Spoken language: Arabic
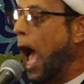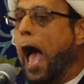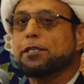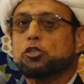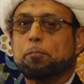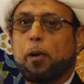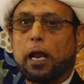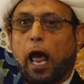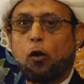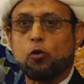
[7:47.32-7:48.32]

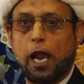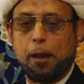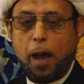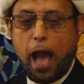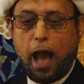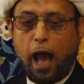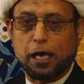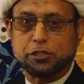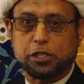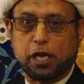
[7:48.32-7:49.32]
أجبر علماء
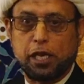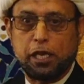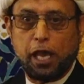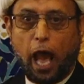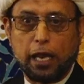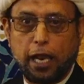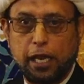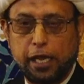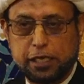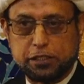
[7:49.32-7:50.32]
عصره على
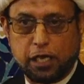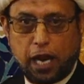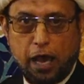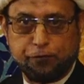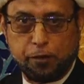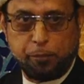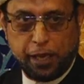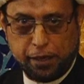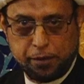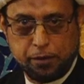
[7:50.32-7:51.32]
الاعتراف
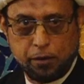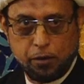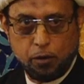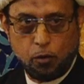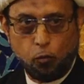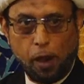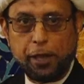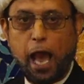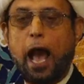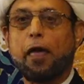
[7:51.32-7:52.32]
به
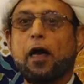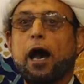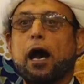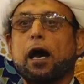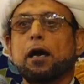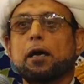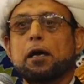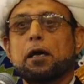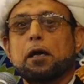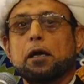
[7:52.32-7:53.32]
وبهذا
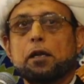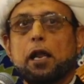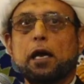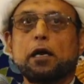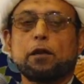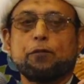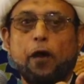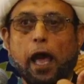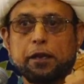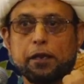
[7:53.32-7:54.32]
نعرف
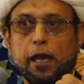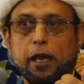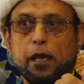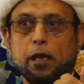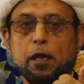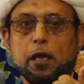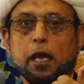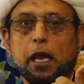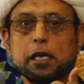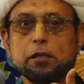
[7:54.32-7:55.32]
أن
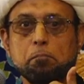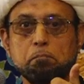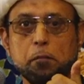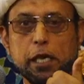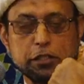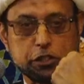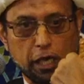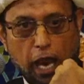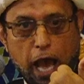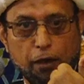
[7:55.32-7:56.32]

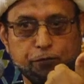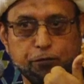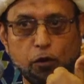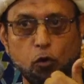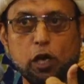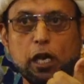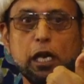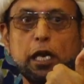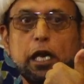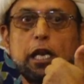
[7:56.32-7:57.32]
اعتراف أولي
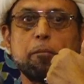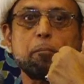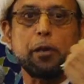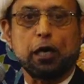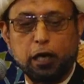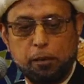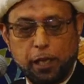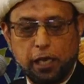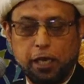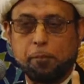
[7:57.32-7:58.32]
العلم بعلم
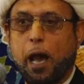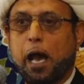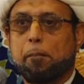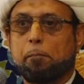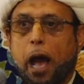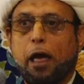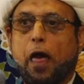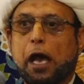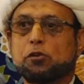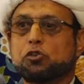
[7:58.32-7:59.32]
الإمام
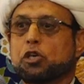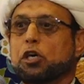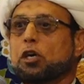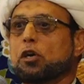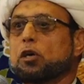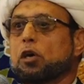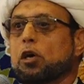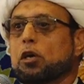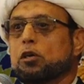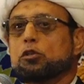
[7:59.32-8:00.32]
ماذا يشير؟
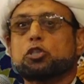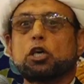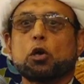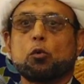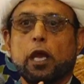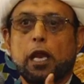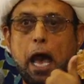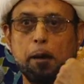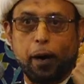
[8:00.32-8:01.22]
يشير إلى